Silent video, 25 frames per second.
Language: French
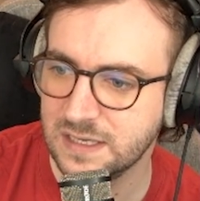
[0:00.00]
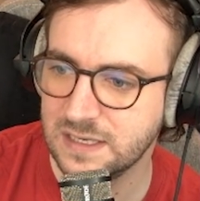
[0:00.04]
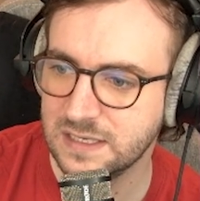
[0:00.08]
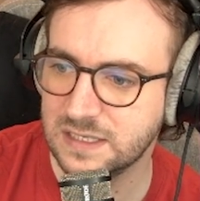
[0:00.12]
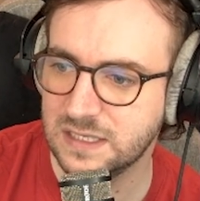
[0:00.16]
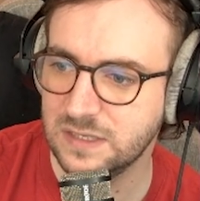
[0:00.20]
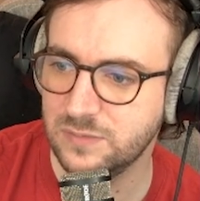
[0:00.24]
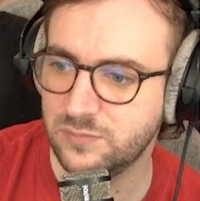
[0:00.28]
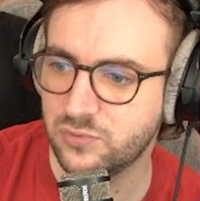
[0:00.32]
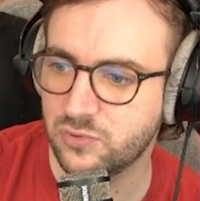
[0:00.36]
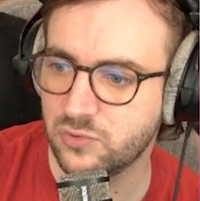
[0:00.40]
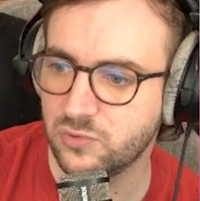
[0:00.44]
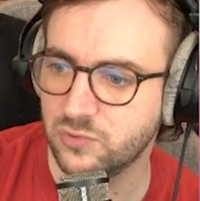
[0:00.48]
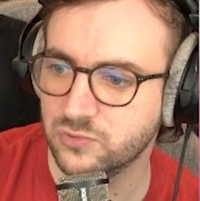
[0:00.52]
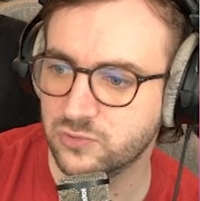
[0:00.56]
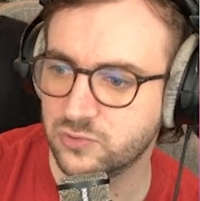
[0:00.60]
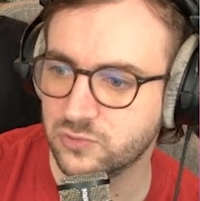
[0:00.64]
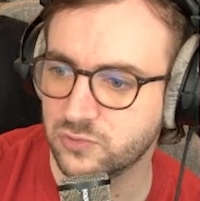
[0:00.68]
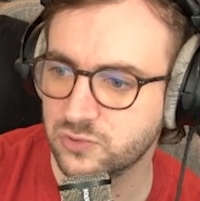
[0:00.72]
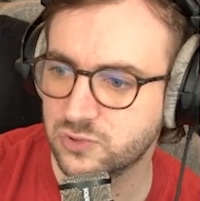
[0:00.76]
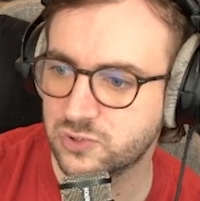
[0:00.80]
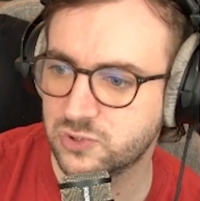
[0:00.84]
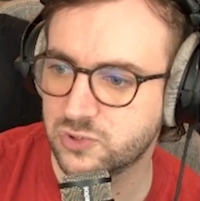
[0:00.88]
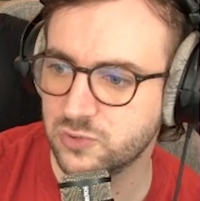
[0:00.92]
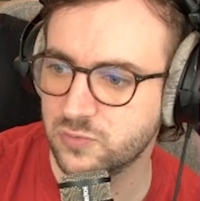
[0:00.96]
qui pourront
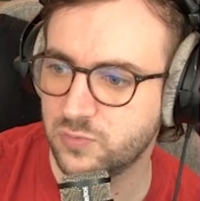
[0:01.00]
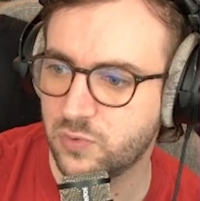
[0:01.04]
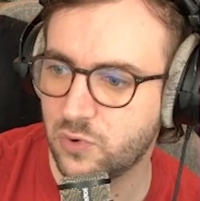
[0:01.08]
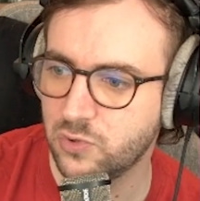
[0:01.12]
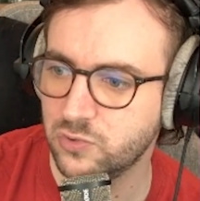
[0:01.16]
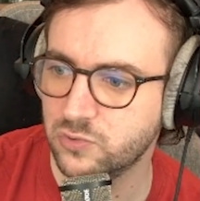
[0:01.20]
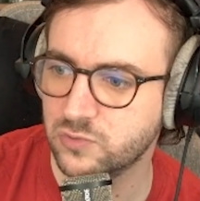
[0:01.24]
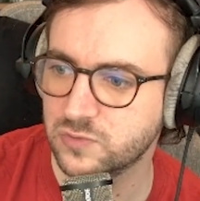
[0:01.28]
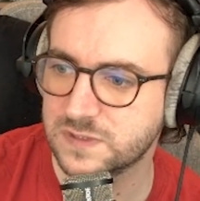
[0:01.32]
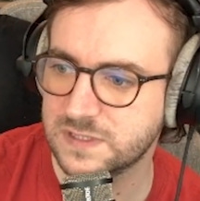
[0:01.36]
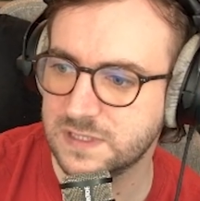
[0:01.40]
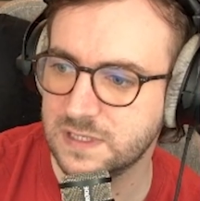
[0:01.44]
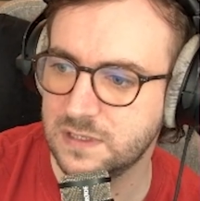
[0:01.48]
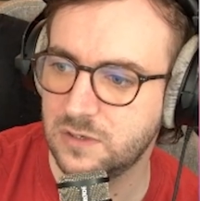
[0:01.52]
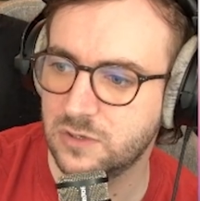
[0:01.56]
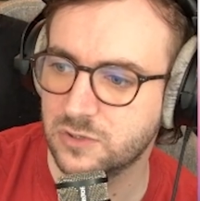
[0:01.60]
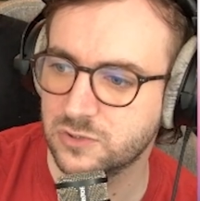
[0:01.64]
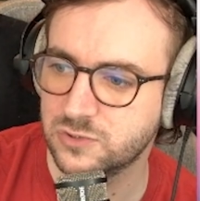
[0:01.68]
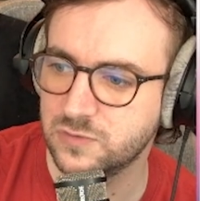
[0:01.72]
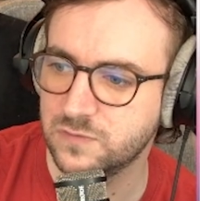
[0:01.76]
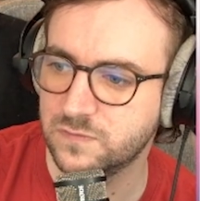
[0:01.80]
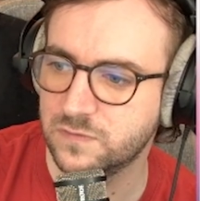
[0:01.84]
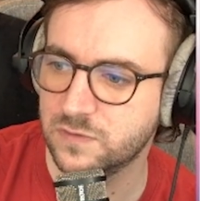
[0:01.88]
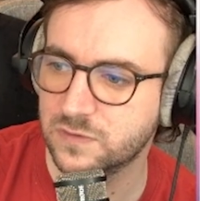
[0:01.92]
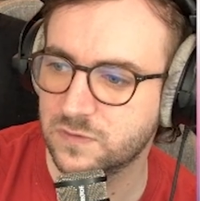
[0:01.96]
donc se prononcer lors
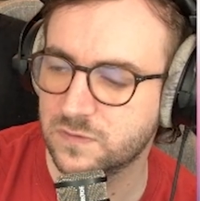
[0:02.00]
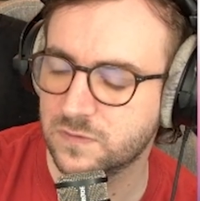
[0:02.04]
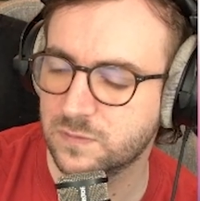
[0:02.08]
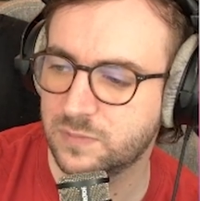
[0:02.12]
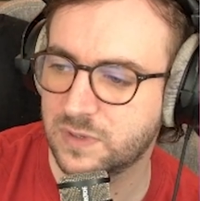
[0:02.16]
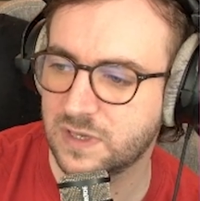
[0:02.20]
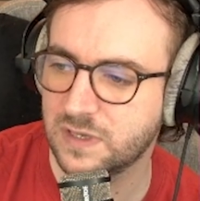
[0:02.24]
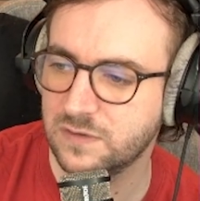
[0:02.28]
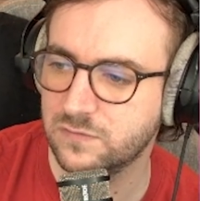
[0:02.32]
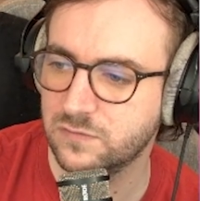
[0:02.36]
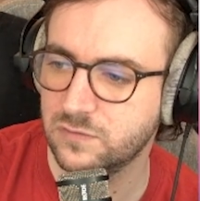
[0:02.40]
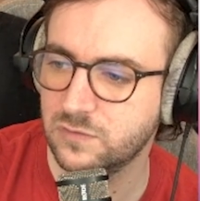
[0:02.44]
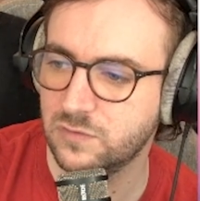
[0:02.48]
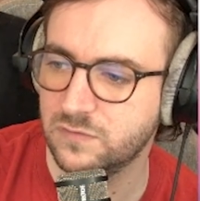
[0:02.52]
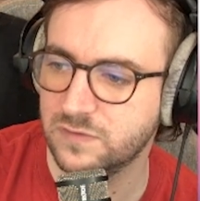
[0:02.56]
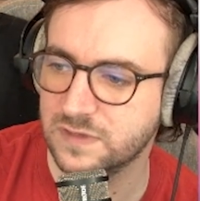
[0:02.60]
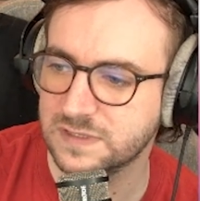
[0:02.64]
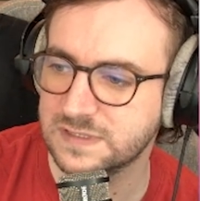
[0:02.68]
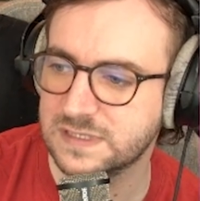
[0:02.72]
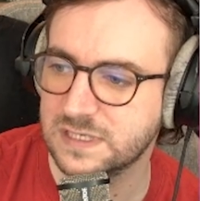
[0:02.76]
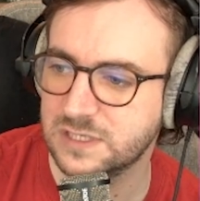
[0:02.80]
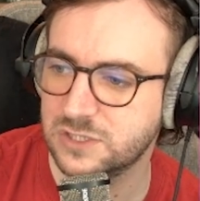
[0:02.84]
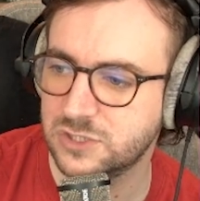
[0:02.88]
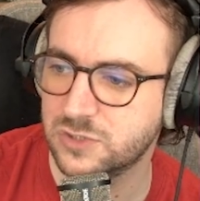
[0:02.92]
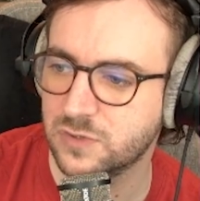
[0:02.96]
du vote prévu le
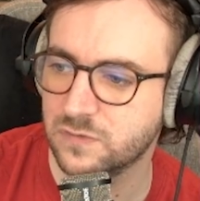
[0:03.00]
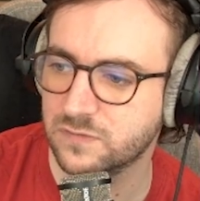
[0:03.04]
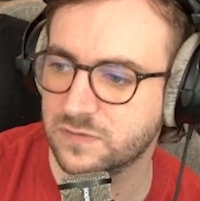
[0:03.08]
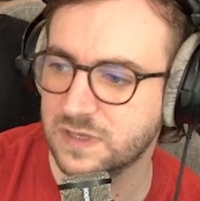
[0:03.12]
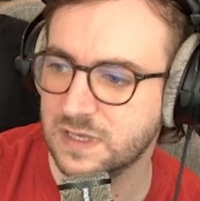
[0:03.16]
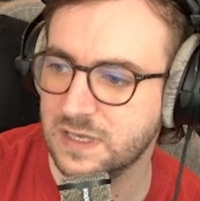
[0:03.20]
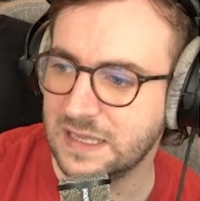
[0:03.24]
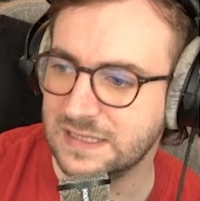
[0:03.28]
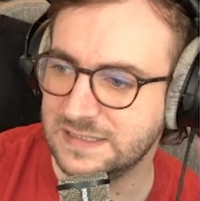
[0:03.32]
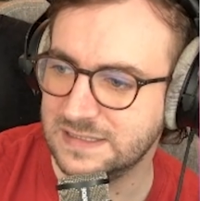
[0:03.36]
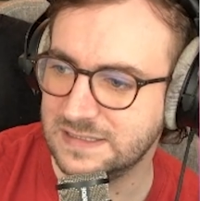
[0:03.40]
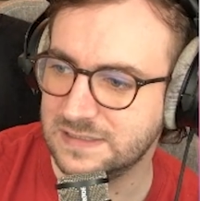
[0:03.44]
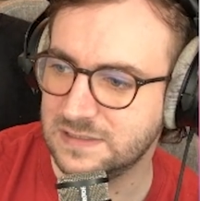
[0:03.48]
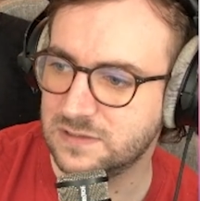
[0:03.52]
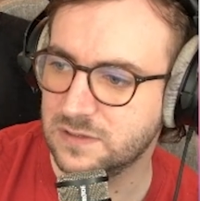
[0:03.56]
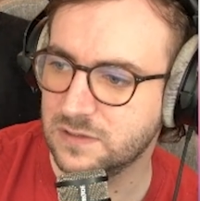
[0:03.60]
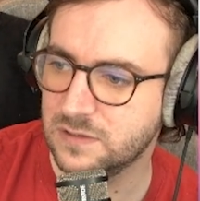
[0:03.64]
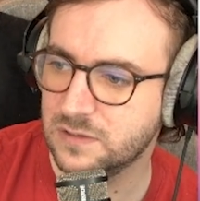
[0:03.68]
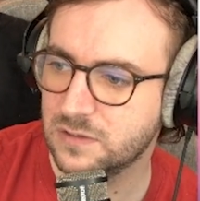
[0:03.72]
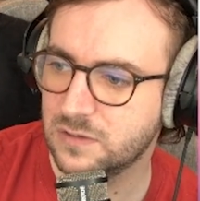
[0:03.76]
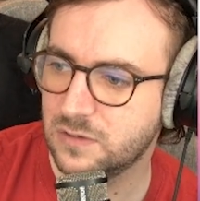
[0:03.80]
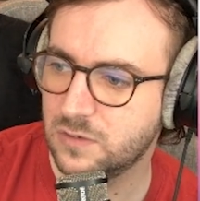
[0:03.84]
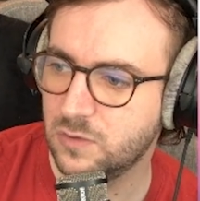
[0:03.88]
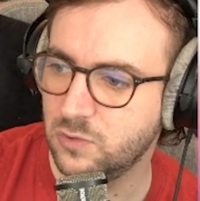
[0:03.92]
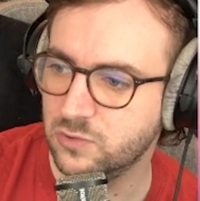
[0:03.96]
27 janvier à
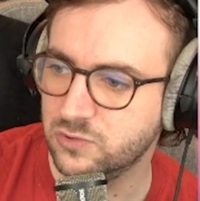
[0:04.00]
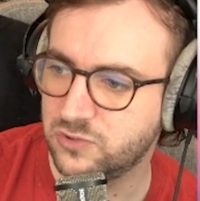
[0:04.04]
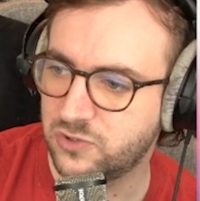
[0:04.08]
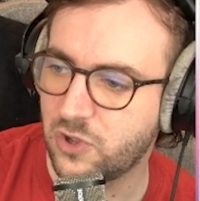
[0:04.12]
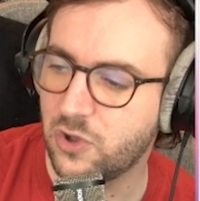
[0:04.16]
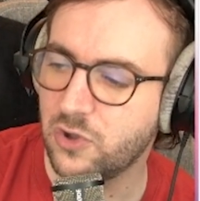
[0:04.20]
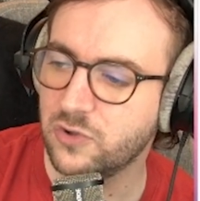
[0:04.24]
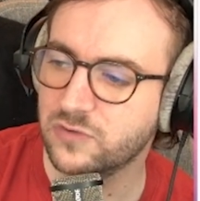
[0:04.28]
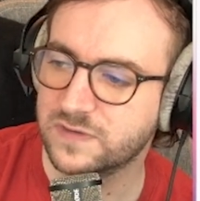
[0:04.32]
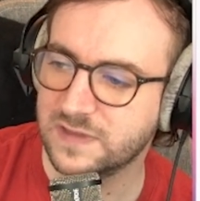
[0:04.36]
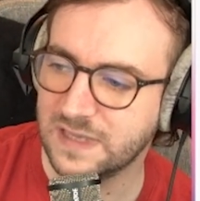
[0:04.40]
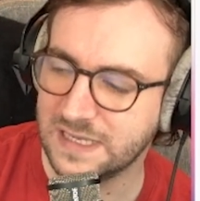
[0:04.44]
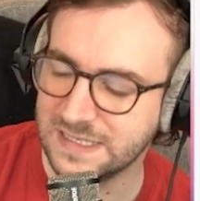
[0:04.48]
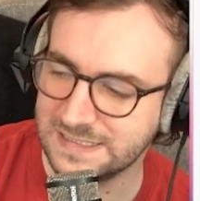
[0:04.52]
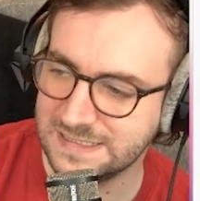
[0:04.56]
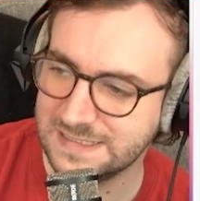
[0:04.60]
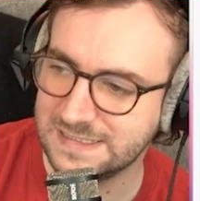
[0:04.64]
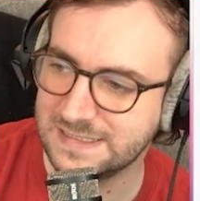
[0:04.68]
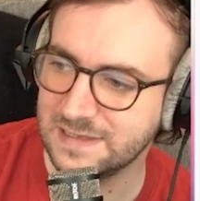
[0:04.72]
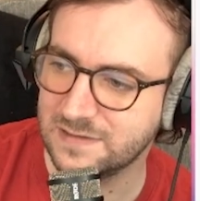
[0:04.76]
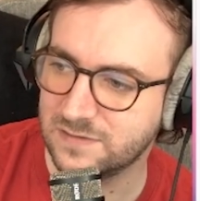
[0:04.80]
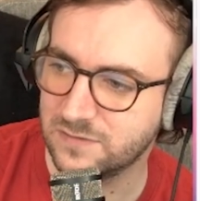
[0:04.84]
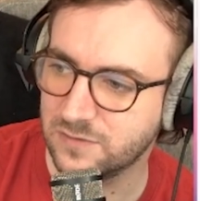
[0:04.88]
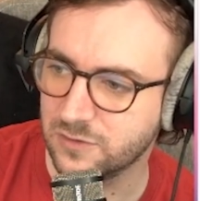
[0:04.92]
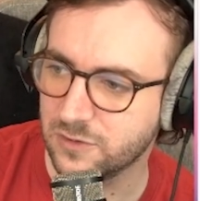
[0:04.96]
10h au 30 à
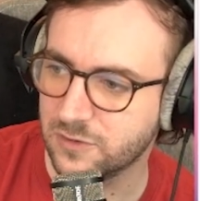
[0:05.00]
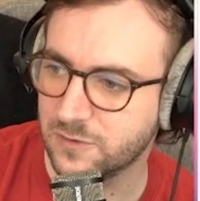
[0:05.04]
17h.